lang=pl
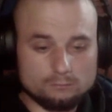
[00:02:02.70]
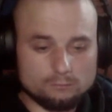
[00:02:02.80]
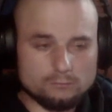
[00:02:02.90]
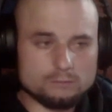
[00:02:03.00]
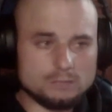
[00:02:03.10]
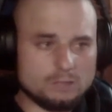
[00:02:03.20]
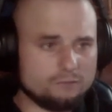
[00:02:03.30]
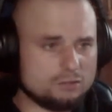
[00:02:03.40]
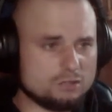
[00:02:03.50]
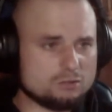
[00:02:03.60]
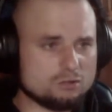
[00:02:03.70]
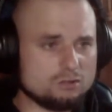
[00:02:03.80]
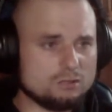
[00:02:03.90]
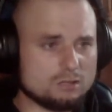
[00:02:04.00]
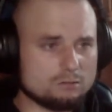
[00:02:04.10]
nie widzieć i
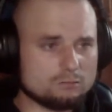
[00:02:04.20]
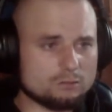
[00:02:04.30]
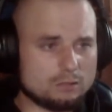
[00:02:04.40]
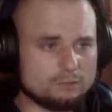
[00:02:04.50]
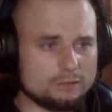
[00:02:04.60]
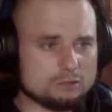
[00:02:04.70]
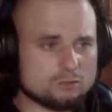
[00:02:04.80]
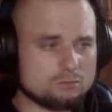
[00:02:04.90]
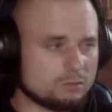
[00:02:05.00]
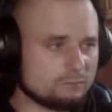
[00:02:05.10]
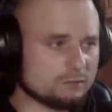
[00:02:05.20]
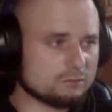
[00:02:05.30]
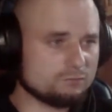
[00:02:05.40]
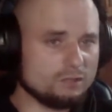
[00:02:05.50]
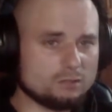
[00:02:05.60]
nie kontrolować kurwa
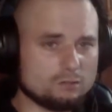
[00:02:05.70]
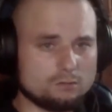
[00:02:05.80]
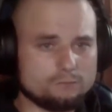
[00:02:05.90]
swoich ruchów.